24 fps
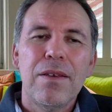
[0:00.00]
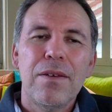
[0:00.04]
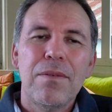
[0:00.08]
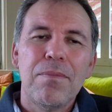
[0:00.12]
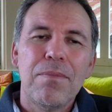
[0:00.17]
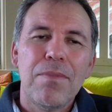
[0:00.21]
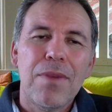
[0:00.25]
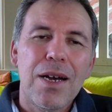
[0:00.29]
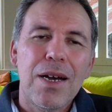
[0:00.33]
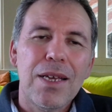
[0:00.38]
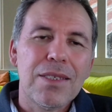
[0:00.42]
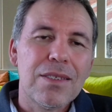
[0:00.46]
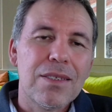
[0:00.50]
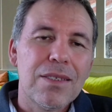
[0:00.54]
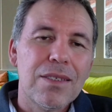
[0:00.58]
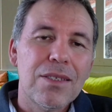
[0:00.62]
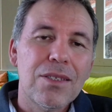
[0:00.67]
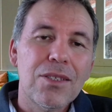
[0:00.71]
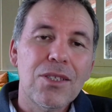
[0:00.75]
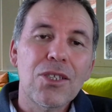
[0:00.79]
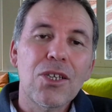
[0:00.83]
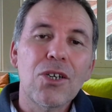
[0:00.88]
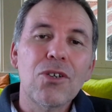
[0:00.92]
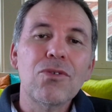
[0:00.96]
Mas
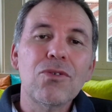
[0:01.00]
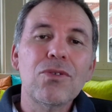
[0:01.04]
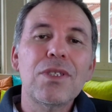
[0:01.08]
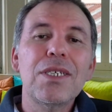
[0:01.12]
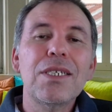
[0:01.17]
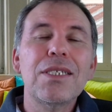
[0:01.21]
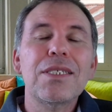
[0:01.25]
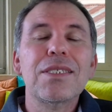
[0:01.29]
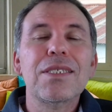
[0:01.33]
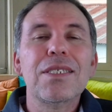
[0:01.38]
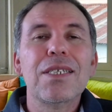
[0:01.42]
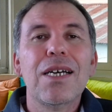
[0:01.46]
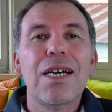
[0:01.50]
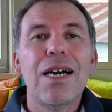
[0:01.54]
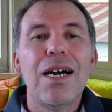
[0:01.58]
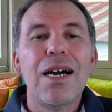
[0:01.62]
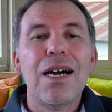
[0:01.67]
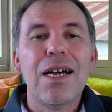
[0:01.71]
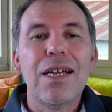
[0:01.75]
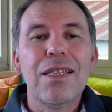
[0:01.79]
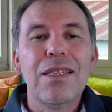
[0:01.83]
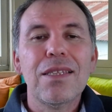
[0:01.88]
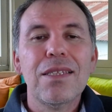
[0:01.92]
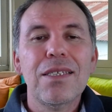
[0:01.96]
não
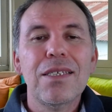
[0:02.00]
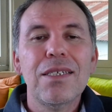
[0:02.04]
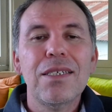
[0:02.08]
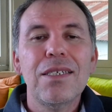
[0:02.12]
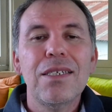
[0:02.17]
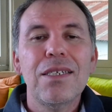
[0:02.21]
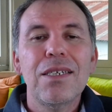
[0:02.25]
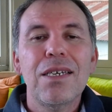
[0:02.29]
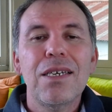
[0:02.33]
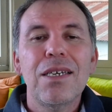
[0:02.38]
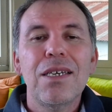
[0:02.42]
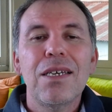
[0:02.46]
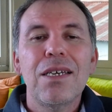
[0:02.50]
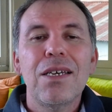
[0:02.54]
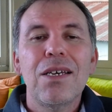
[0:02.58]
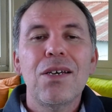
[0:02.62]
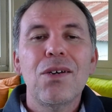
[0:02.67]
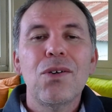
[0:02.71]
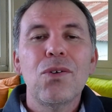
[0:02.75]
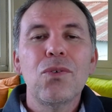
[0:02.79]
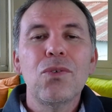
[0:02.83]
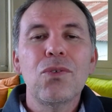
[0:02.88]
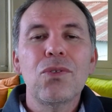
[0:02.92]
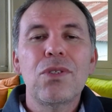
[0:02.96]
descarte
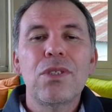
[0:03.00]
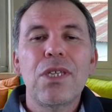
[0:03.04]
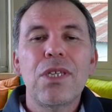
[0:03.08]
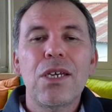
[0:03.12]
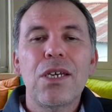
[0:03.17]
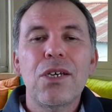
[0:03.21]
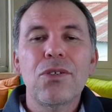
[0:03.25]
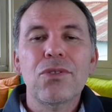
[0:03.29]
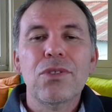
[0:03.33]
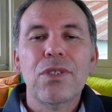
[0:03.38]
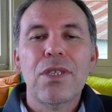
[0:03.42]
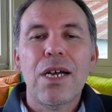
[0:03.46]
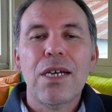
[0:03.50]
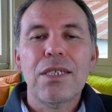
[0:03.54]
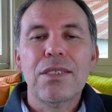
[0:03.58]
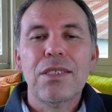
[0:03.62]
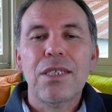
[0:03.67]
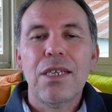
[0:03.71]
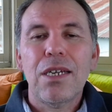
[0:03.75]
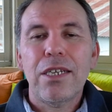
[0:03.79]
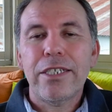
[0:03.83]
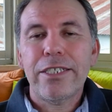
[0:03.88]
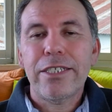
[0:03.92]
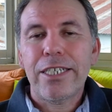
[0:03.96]
o Deus da
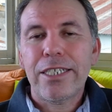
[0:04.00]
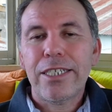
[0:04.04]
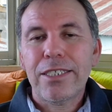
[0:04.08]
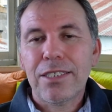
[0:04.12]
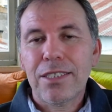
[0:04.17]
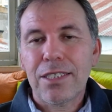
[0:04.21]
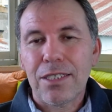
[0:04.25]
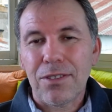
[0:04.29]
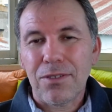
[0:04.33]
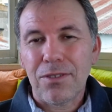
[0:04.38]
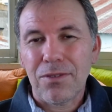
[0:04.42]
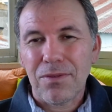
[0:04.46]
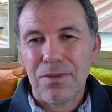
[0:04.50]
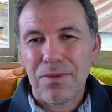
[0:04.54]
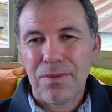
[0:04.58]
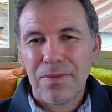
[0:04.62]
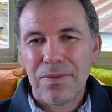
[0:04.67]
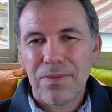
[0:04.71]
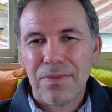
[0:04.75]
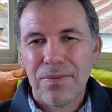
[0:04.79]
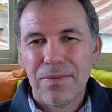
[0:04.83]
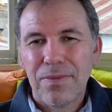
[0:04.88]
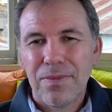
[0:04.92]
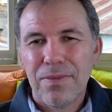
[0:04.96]
aceleração.
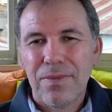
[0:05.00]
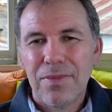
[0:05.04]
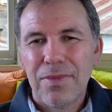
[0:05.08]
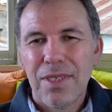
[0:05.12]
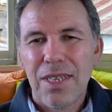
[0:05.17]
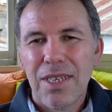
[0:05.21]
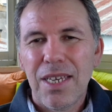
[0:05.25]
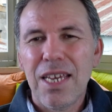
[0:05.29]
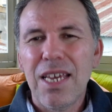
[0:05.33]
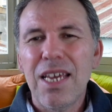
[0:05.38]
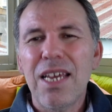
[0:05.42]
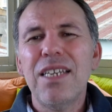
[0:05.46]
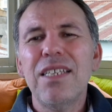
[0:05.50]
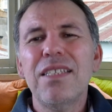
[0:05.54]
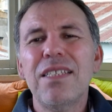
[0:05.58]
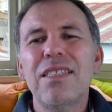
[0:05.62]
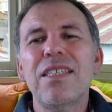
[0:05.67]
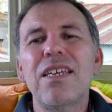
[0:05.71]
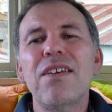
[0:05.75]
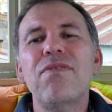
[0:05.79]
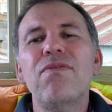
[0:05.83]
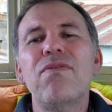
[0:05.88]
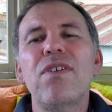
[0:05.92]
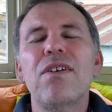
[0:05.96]
Ele
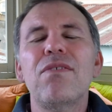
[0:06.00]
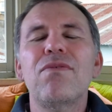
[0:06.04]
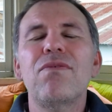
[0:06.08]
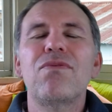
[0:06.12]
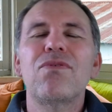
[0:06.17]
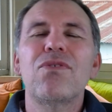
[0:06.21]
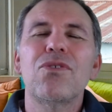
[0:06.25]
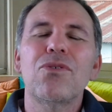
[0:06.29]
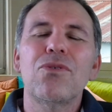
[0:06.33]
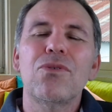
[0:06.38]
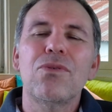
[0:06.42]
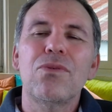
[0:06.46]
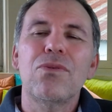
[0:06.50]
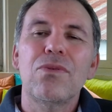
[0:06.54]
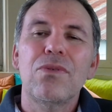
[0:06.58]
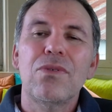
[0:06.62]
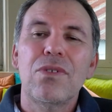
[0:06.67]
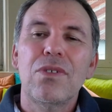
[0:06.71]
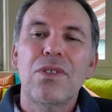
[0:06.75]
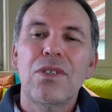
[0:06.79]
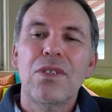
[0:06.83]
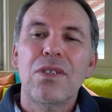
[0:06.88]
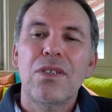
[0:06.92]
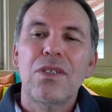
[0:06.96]
tem favor,
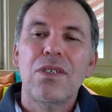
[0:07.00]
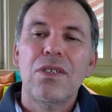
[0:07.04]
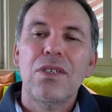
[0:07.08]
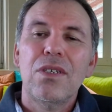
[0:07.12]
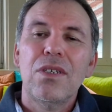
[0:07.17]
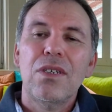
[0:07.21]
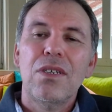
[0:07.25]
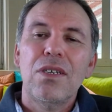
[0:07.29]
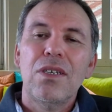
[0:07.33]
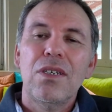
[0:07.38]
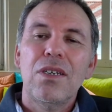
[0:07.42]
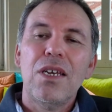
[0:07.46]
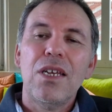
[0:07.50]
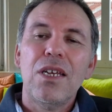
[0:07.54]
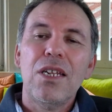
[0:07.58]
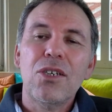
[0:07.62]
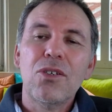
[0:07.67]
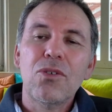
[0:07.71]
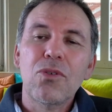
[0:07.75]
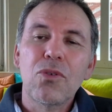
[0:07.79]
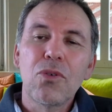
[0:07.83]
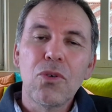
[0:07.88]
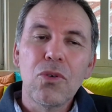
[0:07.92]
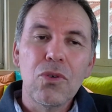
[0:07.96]
ele
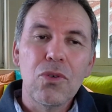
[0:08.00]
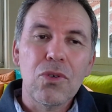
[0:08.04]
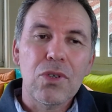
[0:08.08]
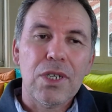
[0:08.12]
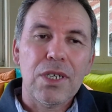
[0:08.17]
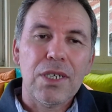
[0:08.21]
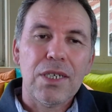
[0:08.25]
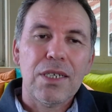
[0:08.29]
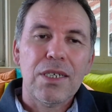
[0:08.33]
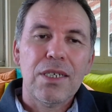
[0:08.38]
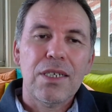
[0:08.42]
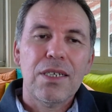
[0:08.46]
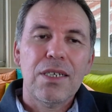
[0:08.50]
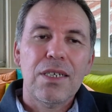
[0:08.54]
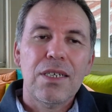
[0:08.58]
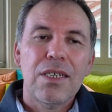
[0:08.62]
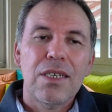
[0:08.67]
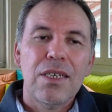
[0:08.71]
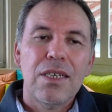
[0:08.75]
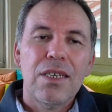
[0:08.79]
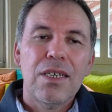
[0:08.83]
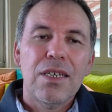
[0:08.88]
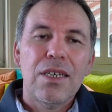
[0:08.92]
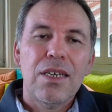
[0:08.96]
cura,
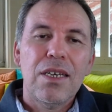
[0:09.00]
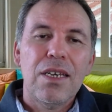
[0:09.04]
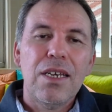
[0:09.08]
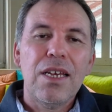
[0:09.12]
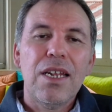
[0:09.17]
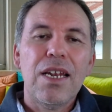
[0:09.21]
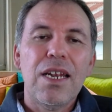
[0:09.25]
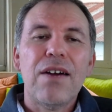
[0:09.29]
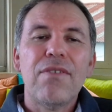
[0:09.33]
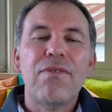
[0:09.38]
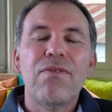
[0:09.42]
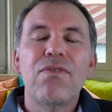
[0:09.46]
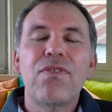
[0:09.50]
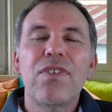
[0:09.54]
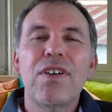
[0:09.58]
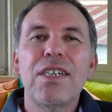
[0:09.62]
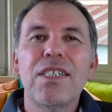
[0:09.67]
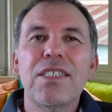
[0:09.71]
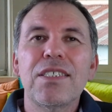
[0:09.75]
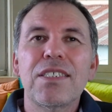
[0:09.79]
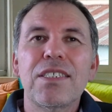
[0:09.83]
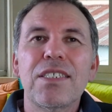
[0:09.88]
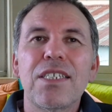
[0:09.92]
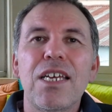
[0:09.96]
ele
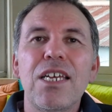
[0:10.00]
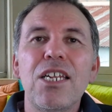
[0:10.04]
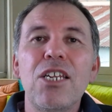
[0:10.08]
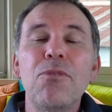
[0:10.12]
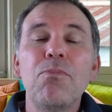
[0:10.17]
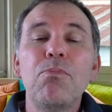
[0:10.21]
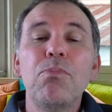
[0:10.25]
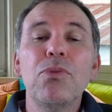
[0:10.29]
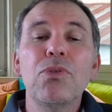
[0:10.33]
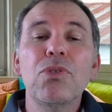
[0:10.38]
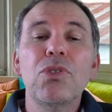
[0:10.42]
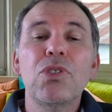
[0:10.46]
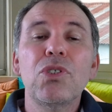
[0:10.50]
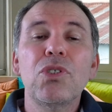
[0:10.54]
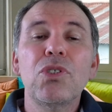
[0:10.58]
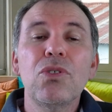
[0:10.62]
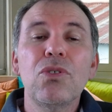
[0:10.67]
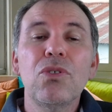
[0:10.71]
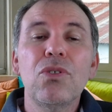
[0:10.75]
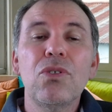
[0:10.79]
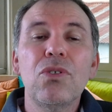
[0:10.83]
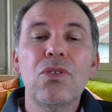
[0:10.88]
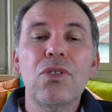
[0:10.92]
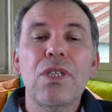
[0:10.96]
avança, ele
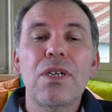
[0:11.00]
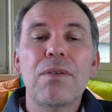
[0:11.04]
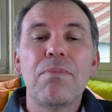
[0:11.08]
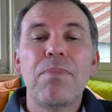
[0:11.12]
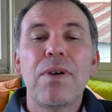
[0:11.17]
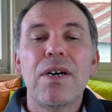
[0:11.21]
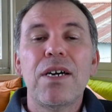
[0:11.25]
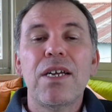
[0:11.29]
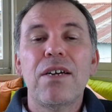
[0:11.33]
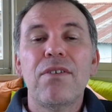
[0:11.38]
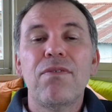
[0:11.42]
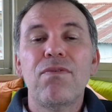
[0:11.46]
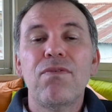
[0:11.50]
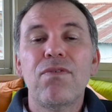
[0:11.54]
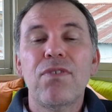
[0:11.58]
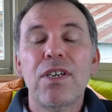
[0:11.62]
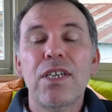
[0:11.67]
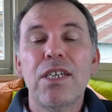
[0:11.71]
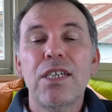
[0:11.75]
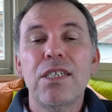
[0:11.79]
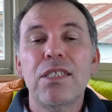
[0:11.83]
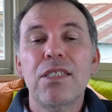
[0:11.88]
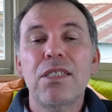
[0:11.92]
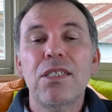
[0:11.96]
impulsiona para
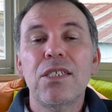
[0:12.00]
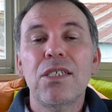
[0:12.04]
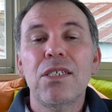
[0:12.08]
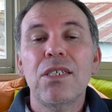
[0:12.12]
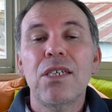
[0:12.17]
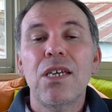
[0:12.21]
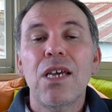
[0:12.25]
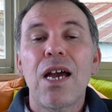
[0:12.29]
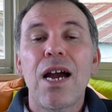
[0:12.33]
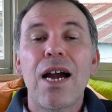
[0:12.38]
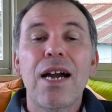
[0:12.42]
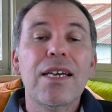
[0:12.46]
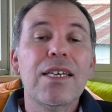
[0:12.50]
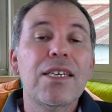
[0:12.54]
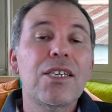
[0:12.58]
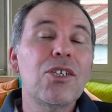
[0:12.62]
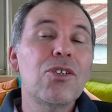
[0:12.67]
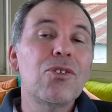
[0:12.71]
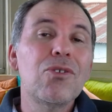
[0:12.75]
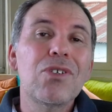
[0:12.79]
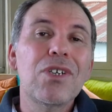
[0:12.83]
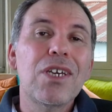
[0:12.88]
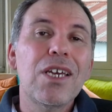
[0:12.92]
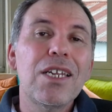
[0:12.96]
frente
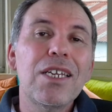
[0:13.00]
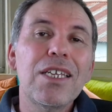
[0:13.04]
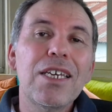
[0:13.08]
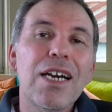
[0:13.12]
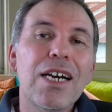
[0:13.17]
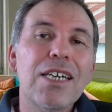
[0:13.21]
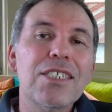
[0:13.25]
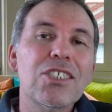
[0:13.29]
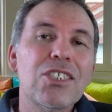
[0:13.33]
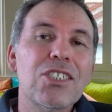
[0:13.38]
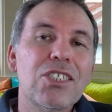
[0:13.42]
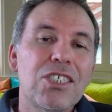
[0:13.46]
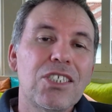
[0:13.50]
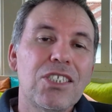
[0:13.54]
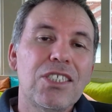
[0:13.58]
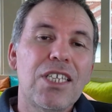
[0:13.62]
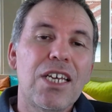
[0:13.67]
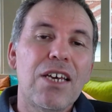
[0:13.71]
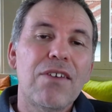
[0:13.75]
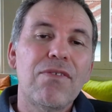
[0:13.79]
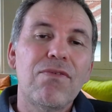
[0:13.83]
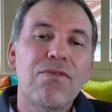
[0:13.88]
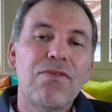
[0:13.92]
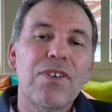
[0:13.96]
aquilo que ele acha que
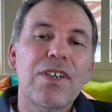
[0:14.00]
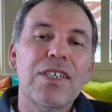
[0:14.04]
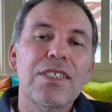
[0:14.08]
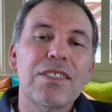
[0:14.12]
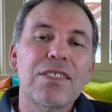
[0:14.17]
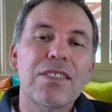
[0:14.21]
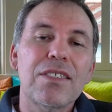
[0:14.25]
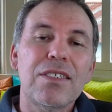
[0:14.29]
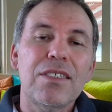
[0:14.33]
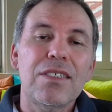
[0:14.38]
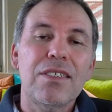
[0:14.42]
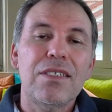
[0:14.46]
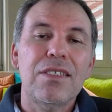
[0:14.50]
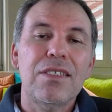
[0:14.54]
deve fazer.